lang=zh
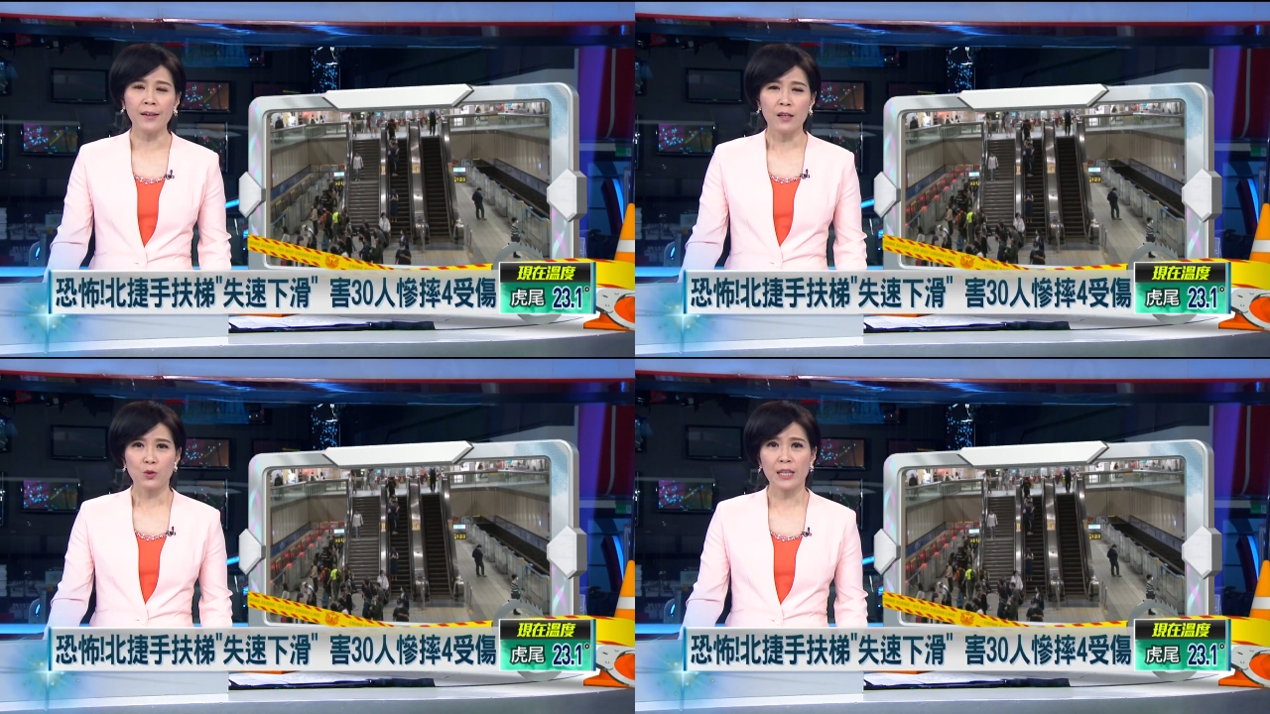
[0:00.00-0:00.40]

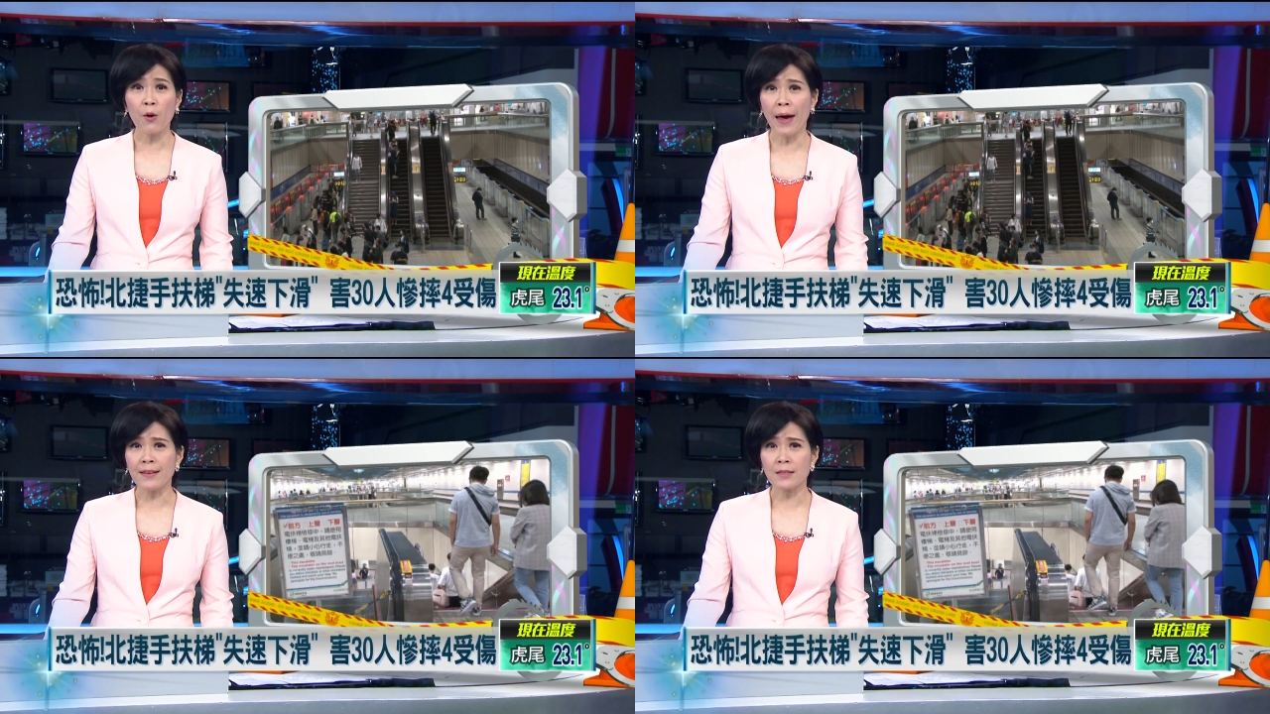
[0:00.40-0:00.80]
昨天
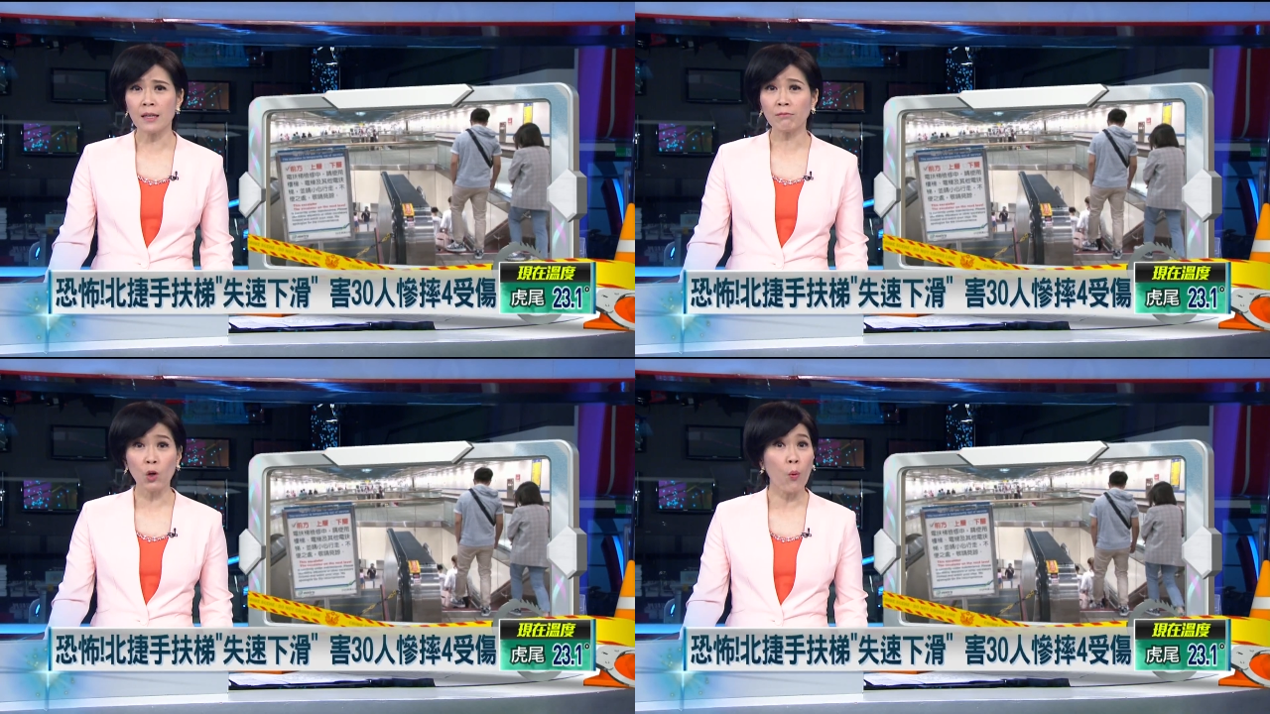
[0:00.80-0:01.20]
晚
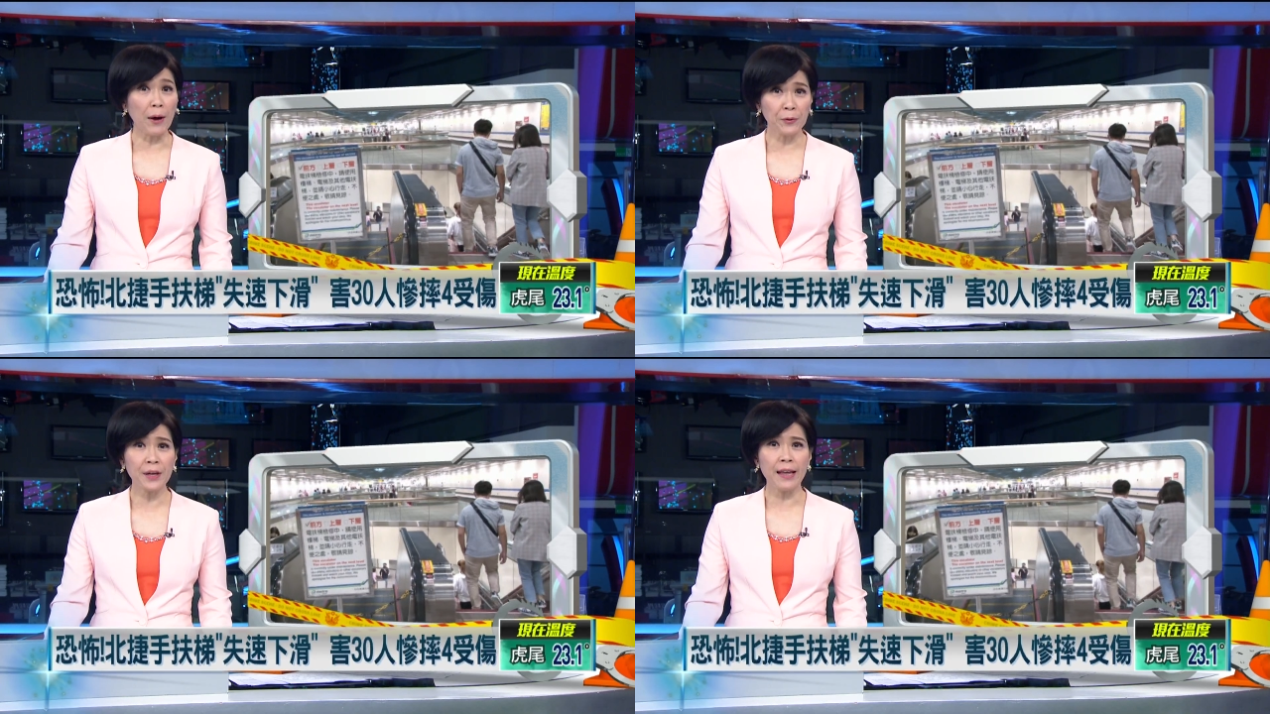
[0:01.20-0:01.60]
间，通往
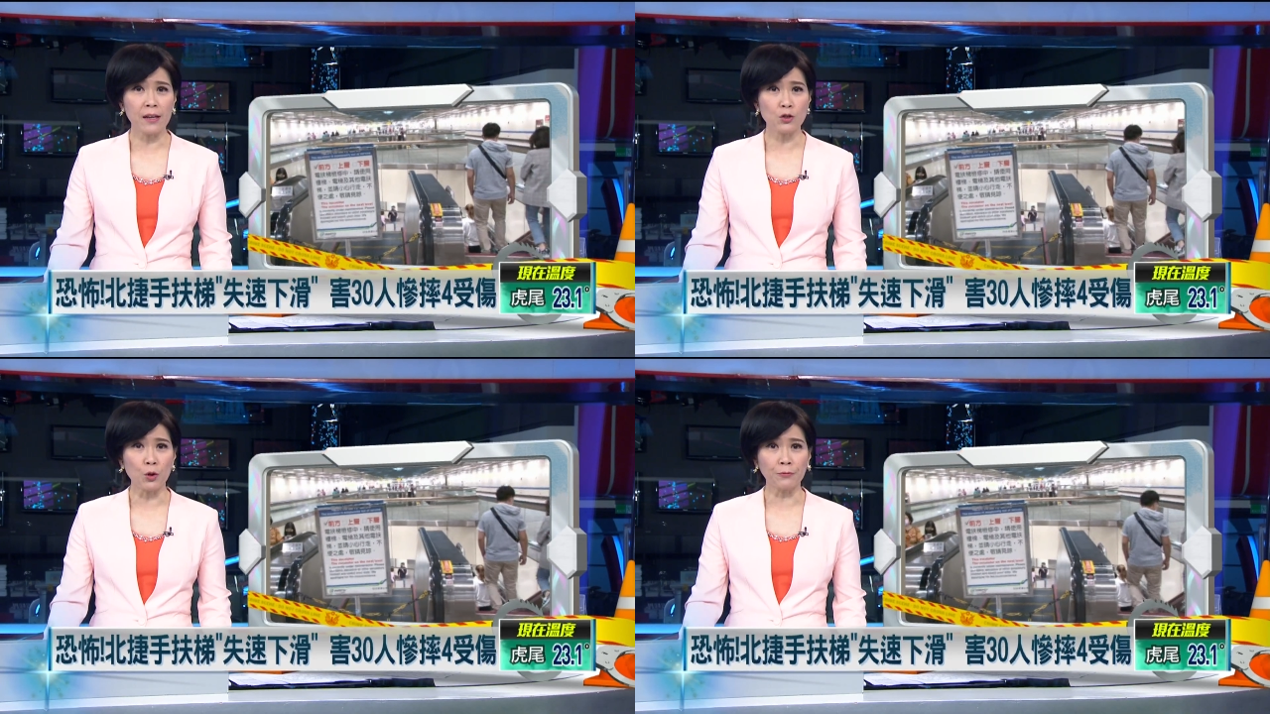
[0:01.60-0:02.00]
月台的
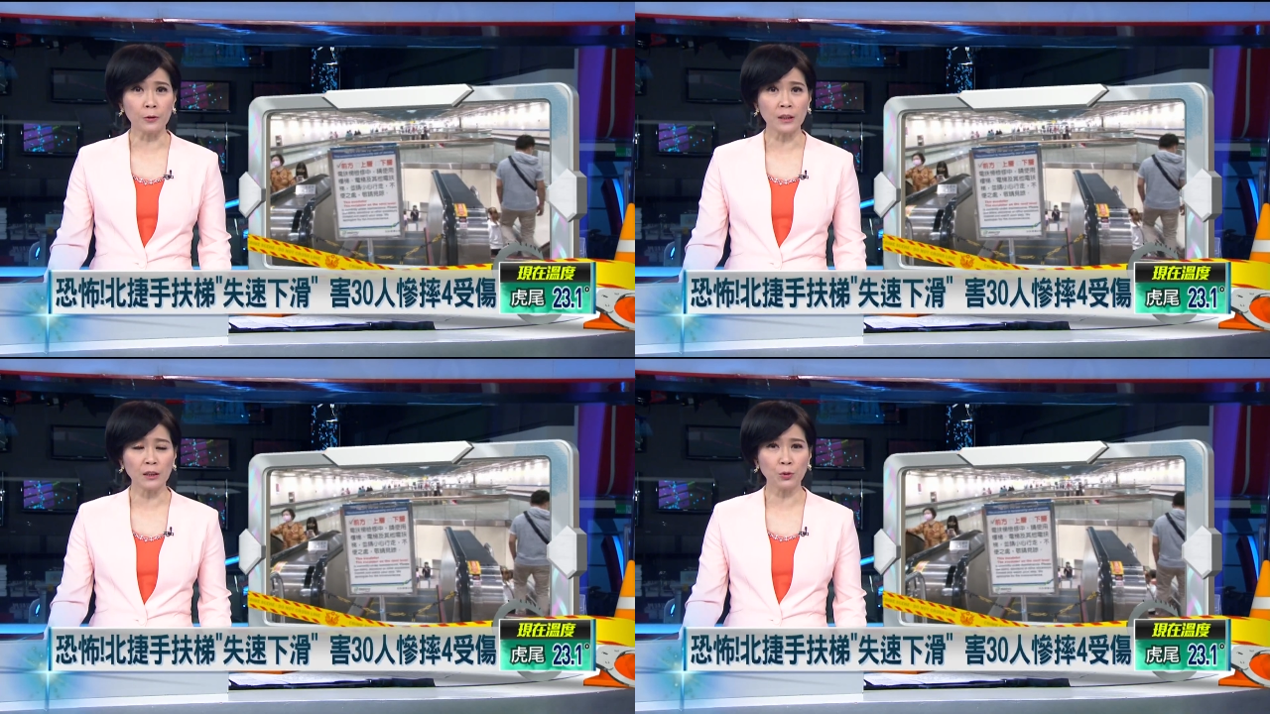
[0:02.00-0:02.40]
手扶
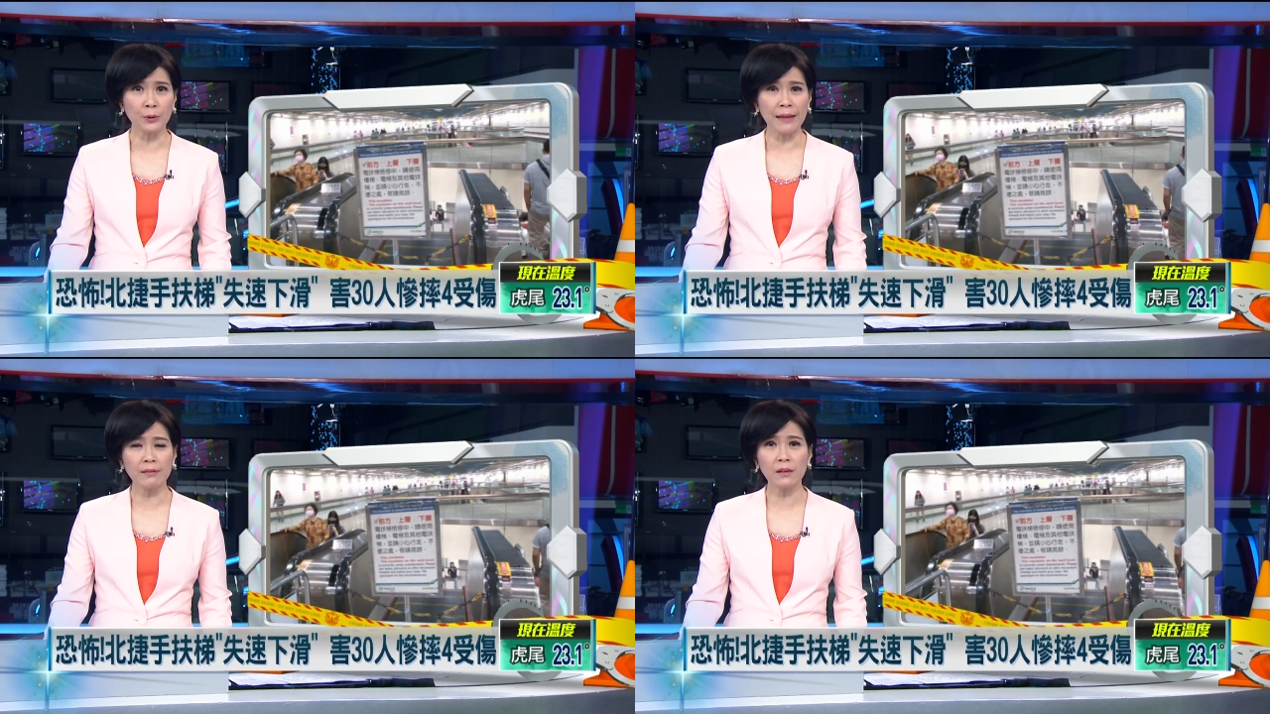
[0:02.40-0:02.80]
梯突
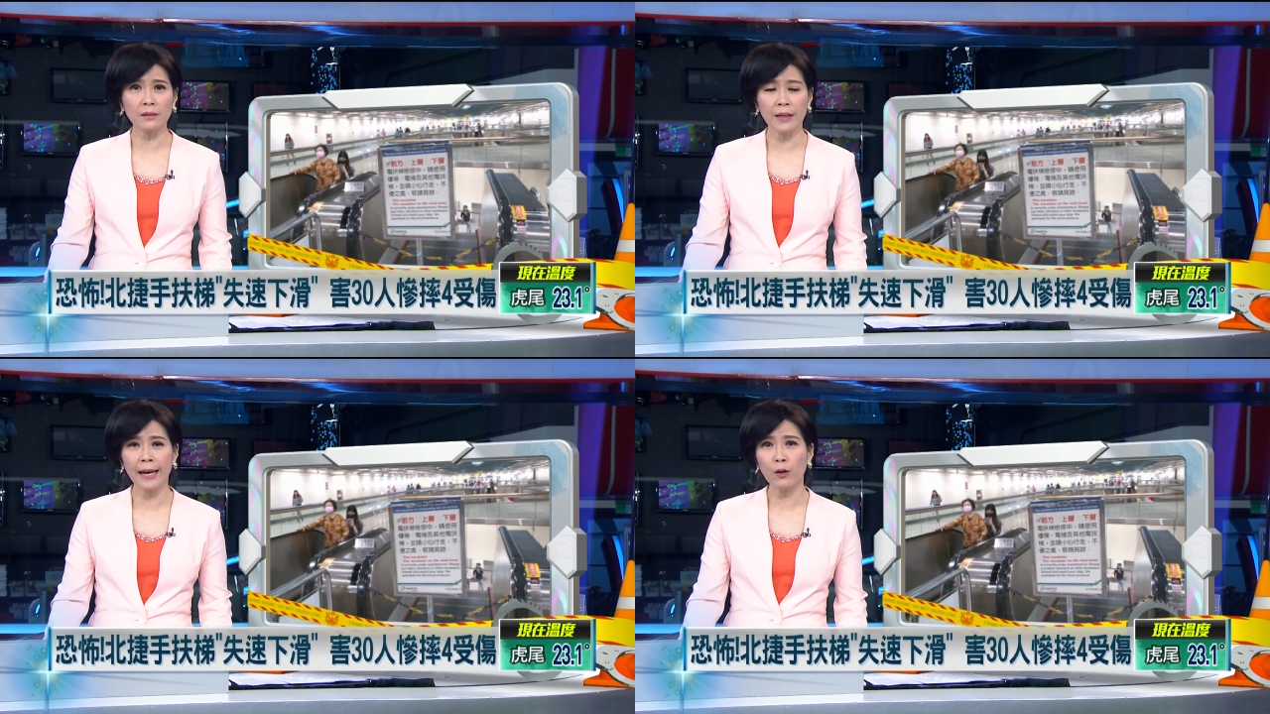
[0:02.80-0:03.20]
然倒
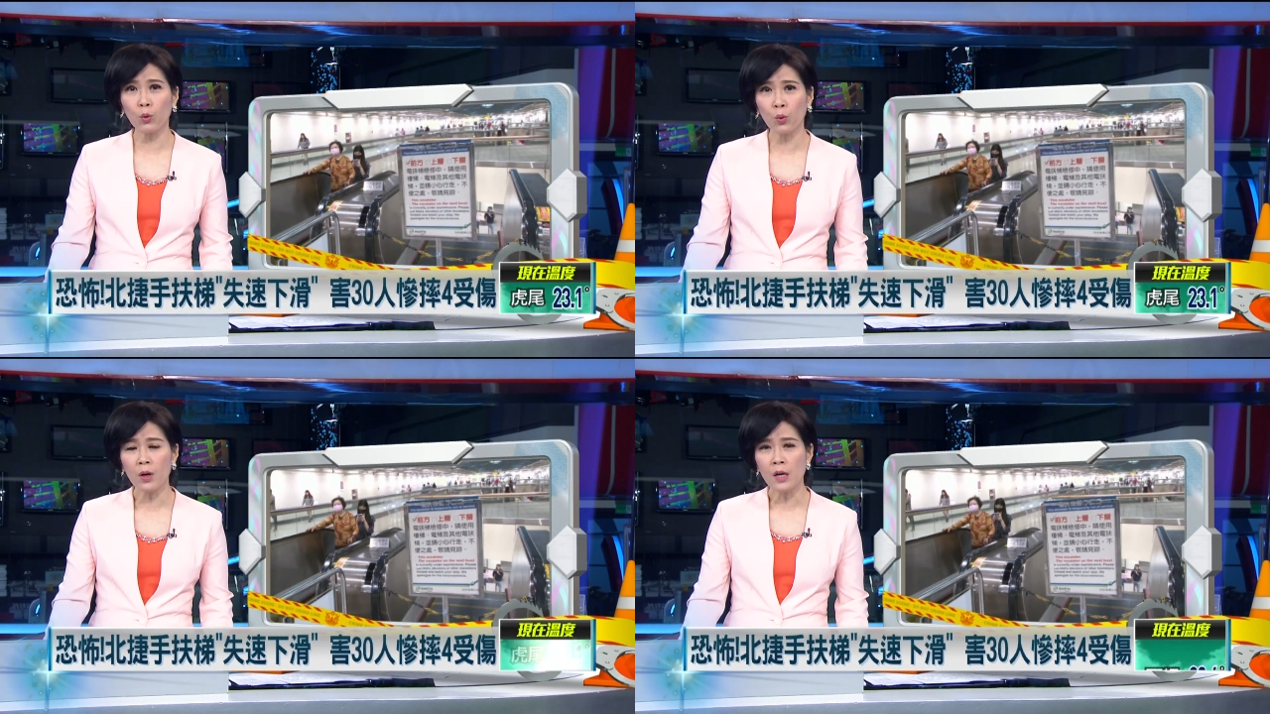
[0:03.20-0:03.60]
退噜，